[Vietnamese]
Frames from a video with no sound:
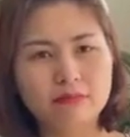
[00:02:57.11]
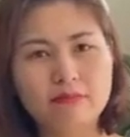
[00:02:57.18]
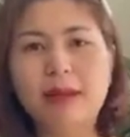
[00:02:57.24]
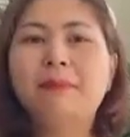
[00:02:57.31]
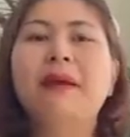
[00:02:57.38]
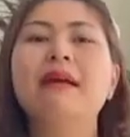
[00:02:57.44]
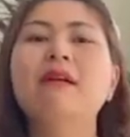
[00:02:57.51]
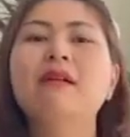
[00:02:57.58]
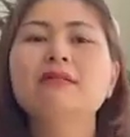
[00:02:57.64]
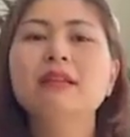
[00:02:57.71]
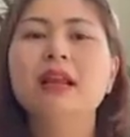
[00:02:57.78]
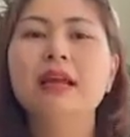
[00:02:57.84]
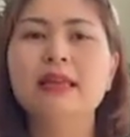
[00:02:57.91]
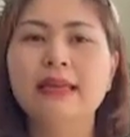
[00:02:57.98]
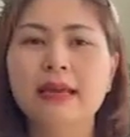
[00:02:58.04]
mạnh mẽ hơn rất
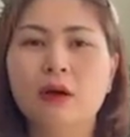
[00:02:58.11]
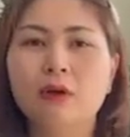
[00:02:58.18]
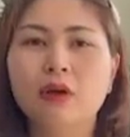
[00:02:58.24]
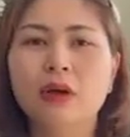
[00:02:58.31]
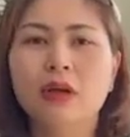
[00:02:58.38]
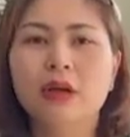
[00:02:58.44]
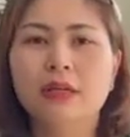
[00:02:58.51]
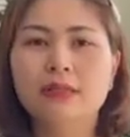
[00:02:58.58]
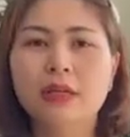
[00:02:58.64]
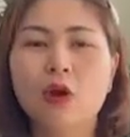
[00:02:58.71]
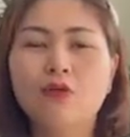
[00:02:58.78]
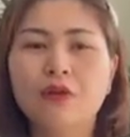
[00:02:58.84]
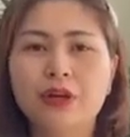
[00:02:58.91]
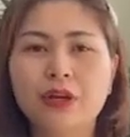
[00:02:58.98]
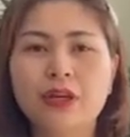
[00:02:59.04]
là nhiều so
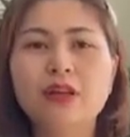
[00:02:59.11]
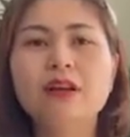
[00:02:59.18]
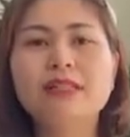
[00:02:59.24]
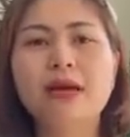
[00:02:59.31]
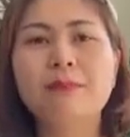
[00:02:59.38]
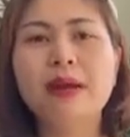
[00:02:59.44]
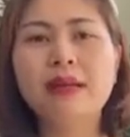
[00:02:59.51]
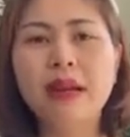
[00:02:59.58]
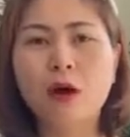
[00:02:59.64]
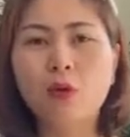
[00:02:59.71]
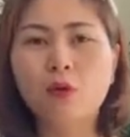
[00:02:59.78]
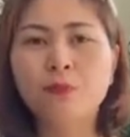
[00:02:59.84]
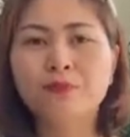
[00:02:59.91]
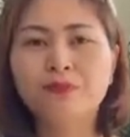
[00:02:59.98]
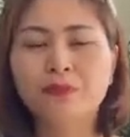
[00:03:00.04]
với cái thời gian ban
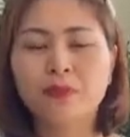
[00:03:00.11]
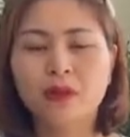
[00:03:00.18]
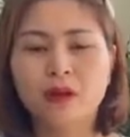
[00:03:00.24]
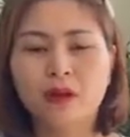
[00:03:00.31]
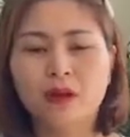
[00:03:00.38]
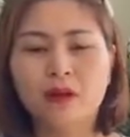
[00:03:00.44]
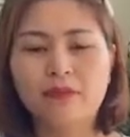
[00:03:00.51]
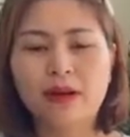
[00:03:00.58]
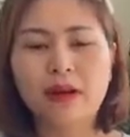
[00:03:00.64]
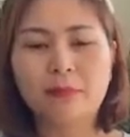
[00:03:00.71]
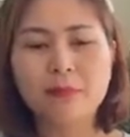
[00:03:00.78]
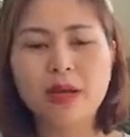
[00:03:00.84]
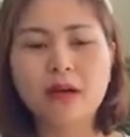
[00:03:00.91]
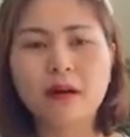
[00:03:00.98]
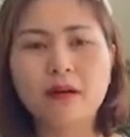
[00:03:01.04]
đầu à, và đặc
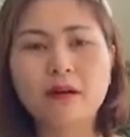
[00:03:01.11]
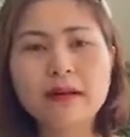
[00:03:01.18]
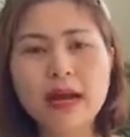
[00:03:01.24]
biệt ở nơi